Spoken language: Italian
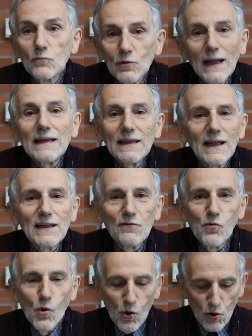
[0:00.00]
una linea di
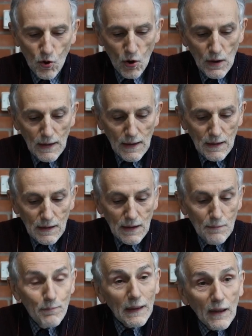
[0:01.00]
fuoco
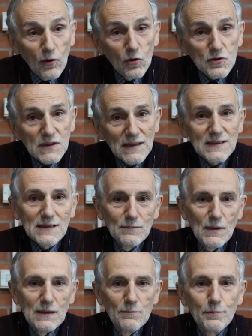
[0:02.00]
eh,
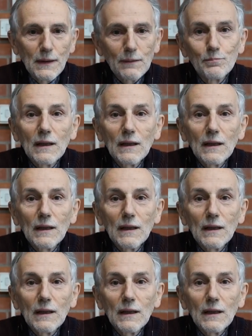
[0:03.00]
pericolosissima per,